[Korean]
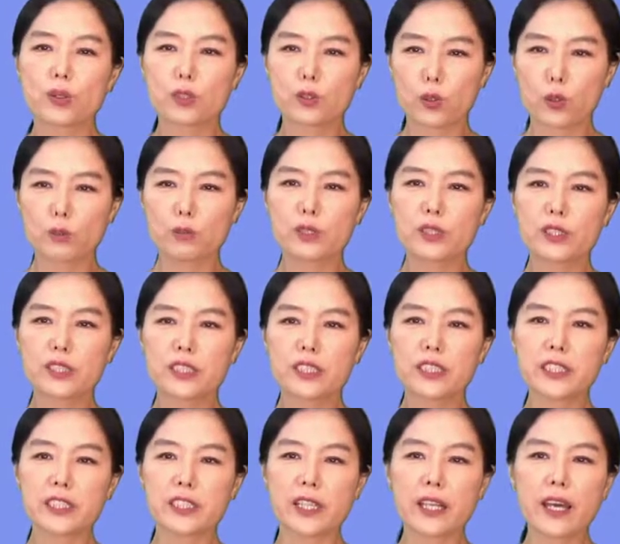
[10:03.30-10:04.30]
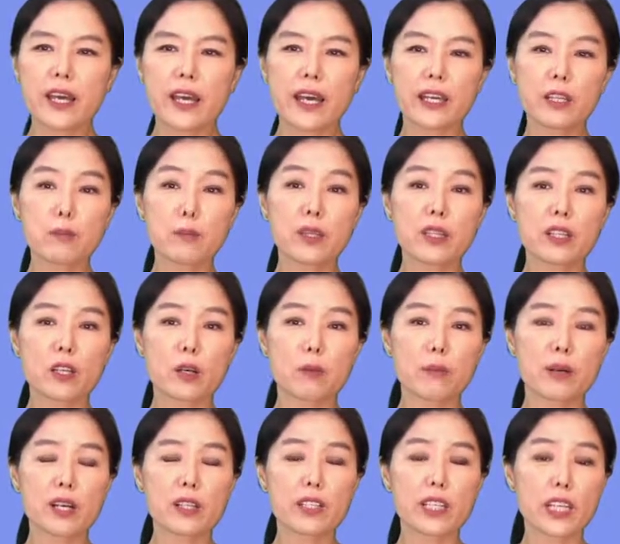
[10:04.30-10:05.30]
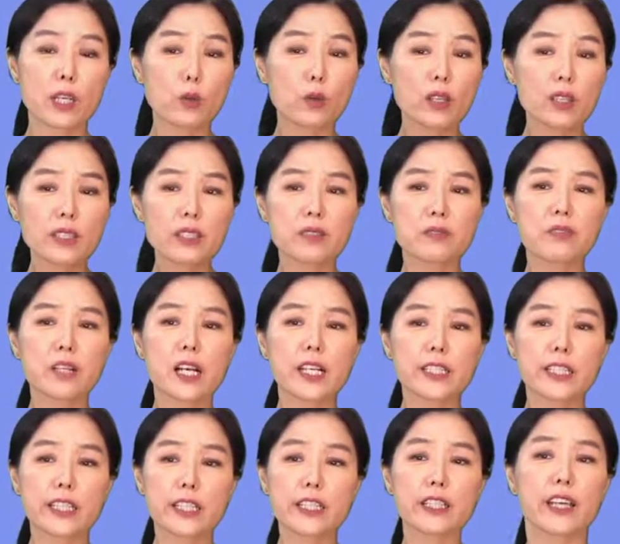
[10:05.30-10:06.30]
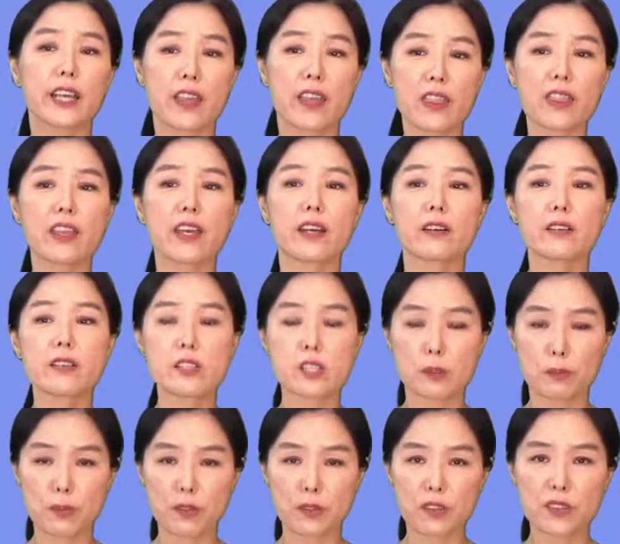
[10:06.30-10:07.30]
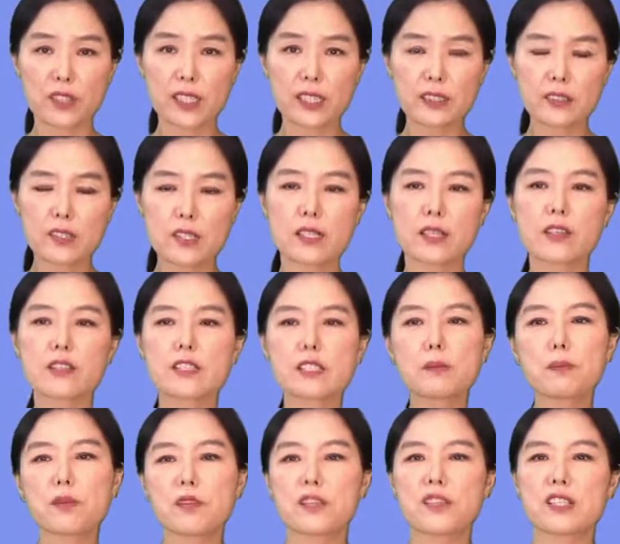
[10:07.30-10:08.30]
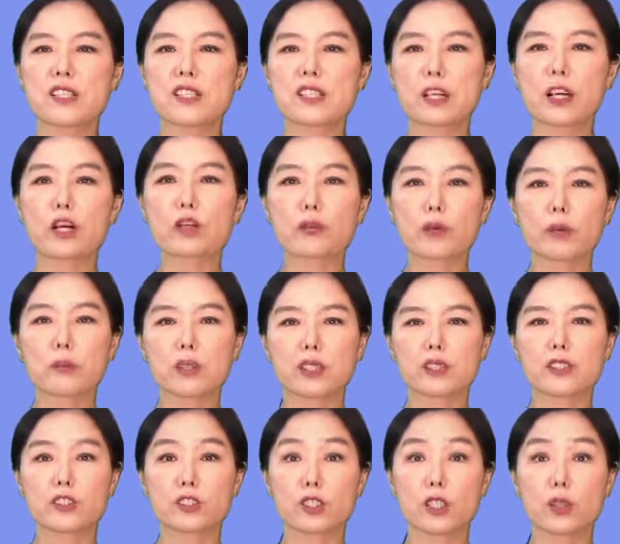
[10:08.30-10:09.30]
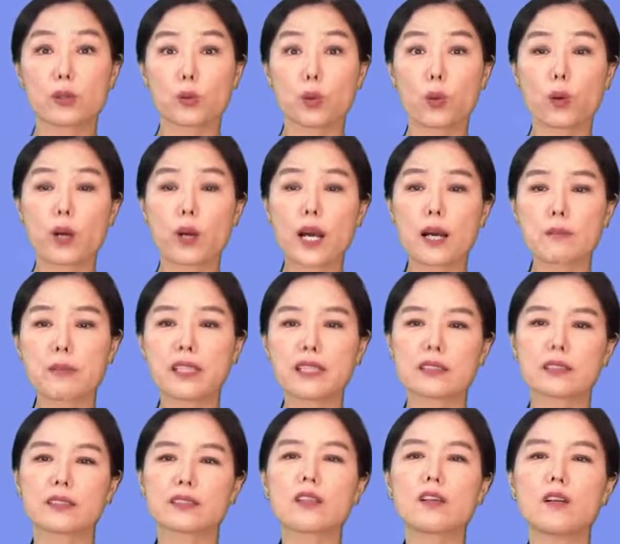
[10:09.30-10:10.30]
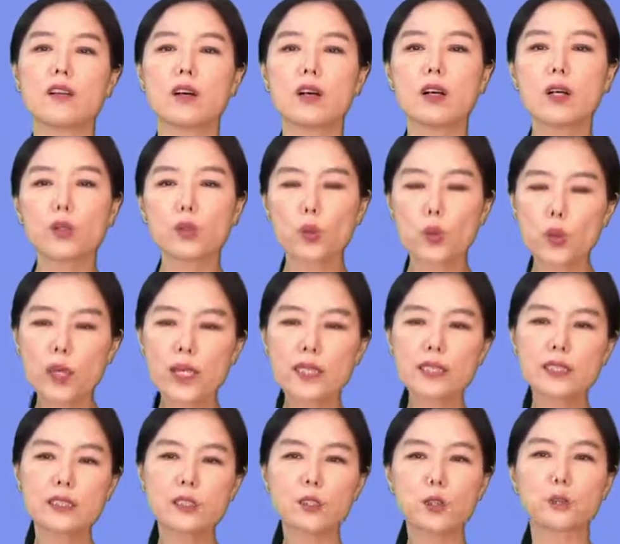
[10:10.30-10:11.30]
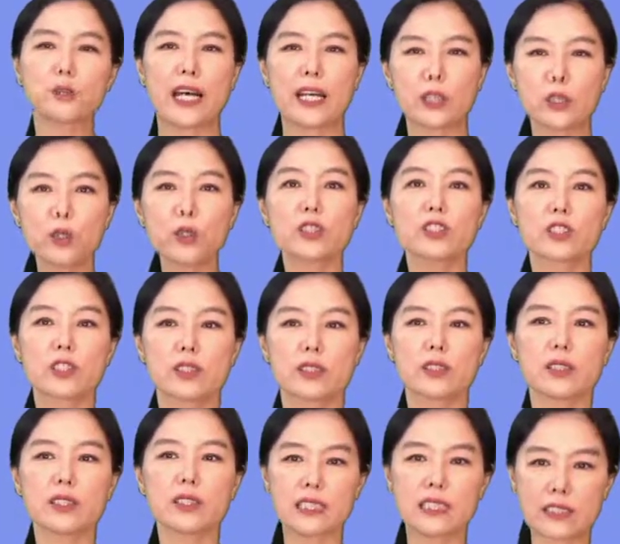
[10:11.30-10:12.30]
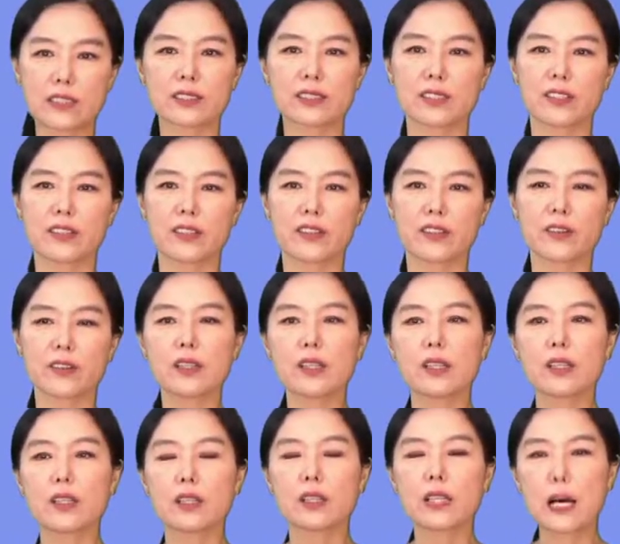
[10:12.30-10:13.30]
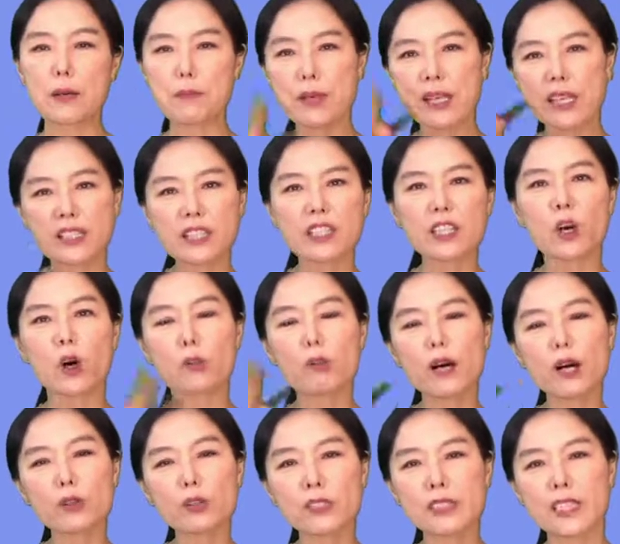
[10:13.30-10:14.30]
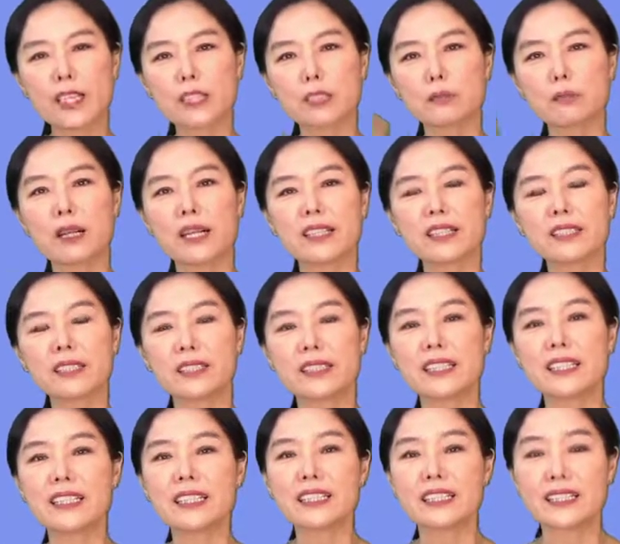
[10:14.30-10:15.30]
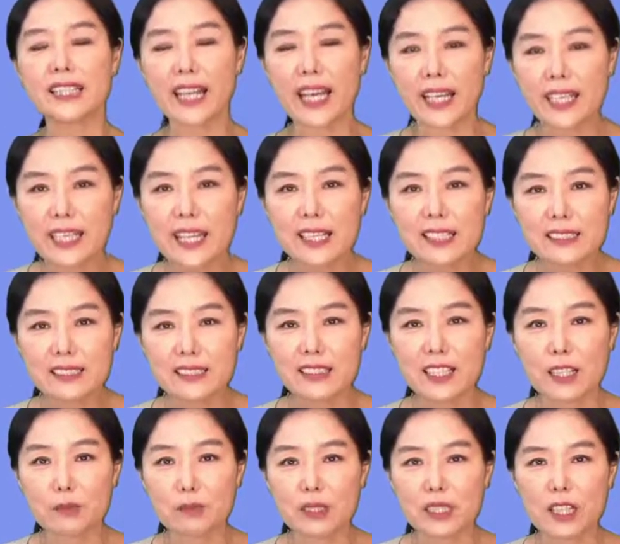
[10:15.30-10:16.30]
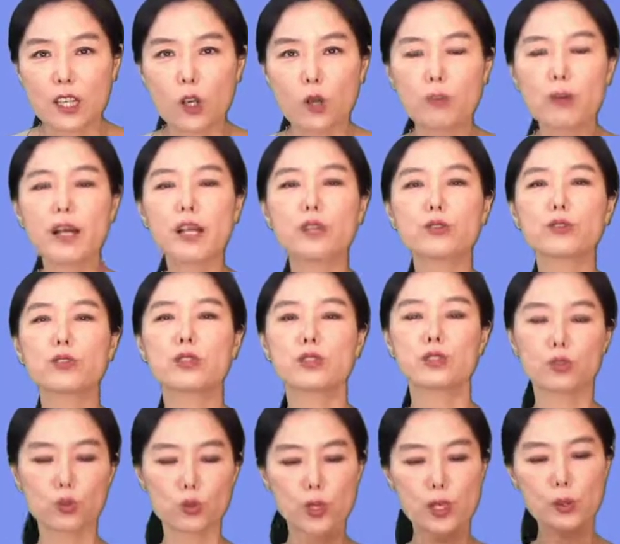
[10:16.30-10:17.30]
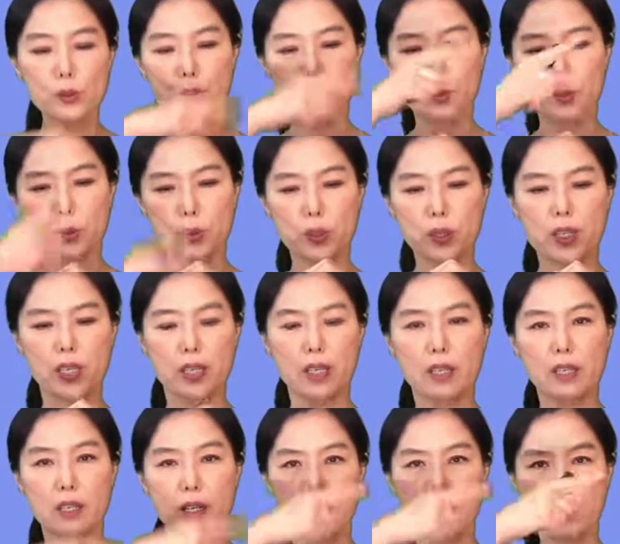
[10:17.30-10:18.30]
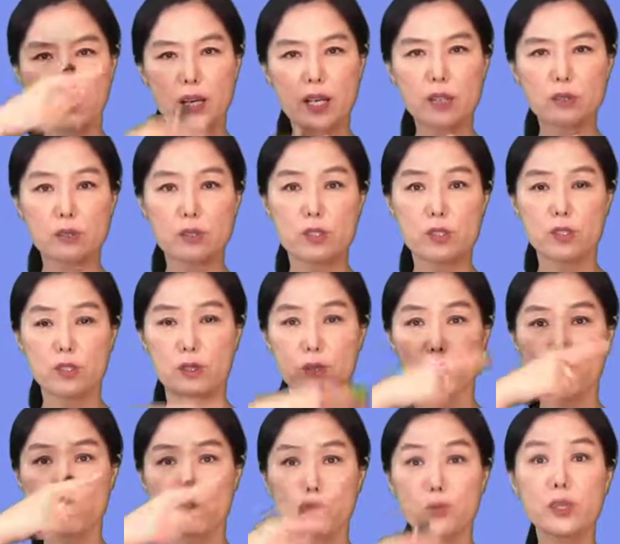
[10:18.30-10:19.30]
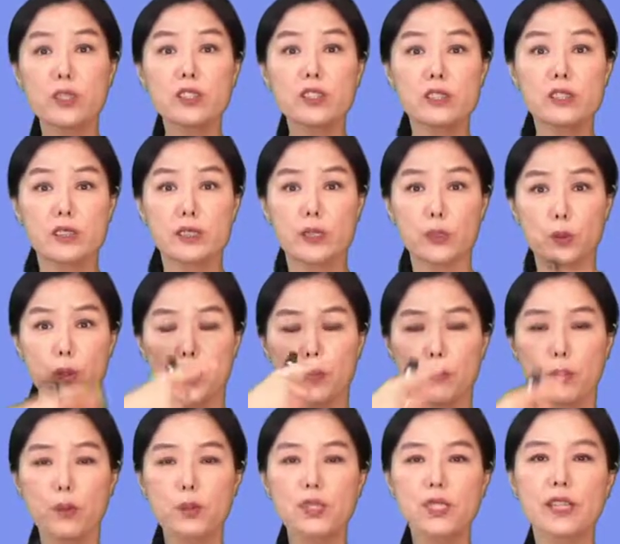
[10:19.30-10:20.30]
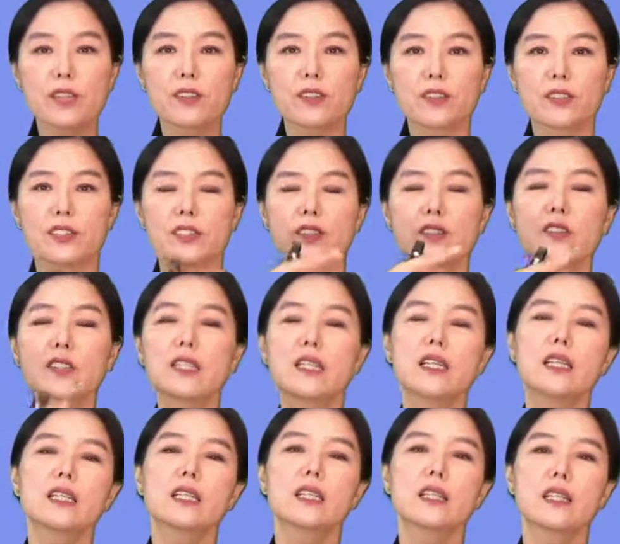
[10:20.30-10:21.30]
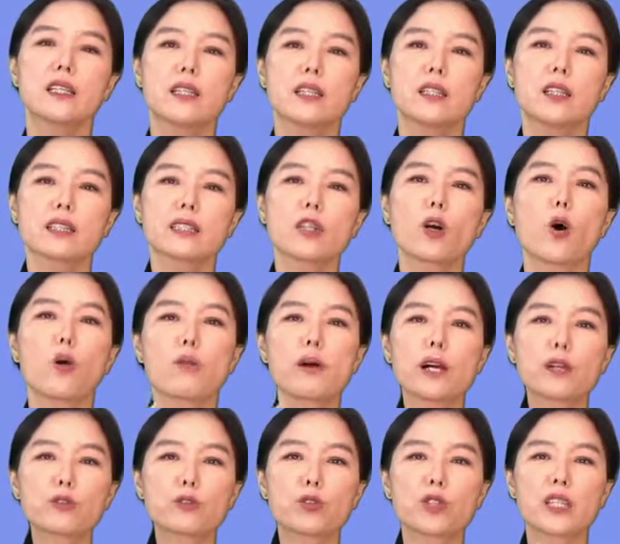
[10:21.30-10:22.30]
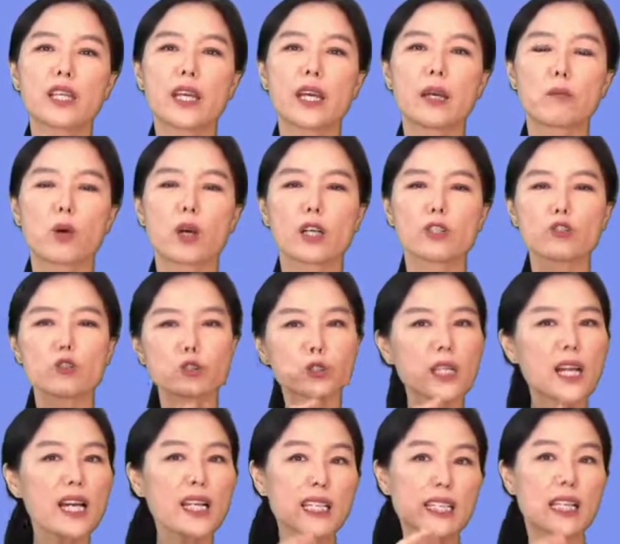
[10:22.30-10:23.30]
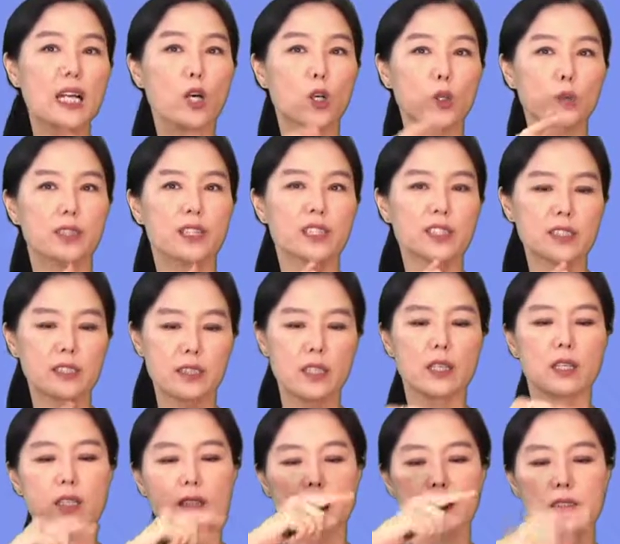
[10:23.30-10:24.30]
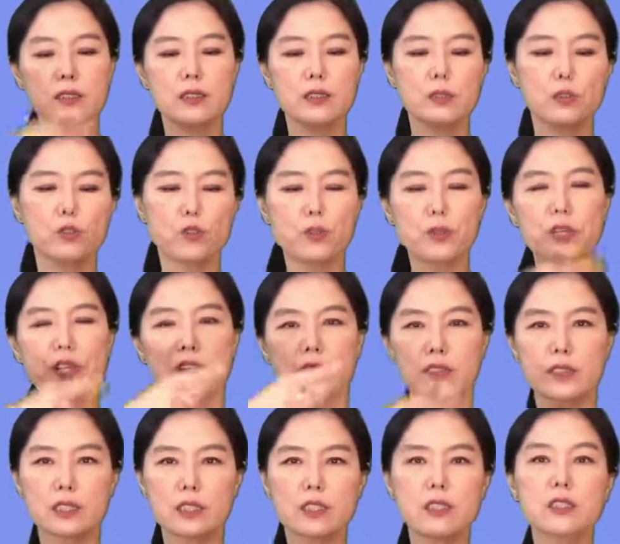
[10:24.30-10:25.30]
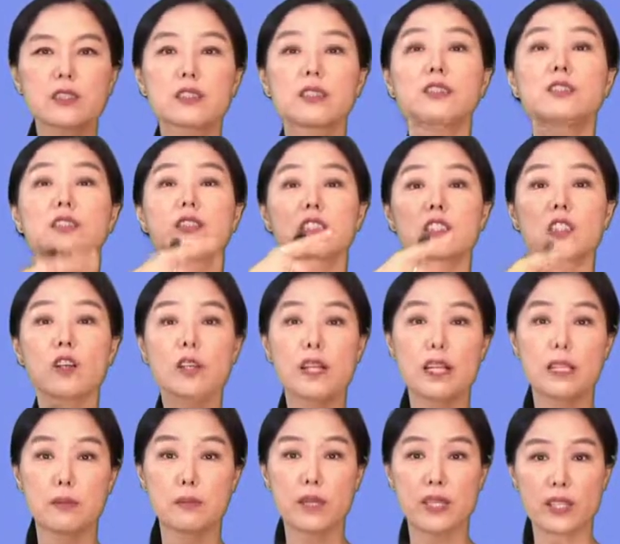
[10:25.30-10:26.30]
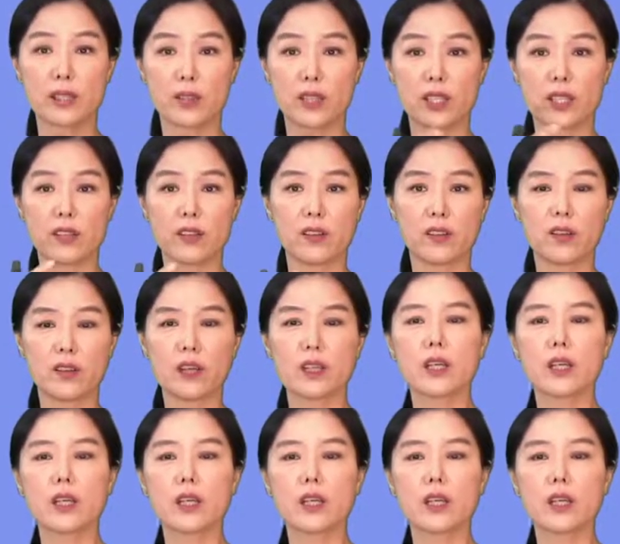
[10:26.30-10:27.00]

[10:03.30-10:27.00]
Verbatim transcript: 그 동물들은 had been about equally divided in their sympathies, sympathies, agreement죠. 동감에 있어서 똑같이 좀 나뉘어져 있었어요. 앞에 있는 이 about이라는 말은 대략을 뜻합니다. about은 수화로 이렇게 around처럼 주변을 이렇게 표시하거든요. 어, 그래서 about 뒤에 뭔가 수량이 나오면은 그 주변, 그 근처라는 말이 돼요.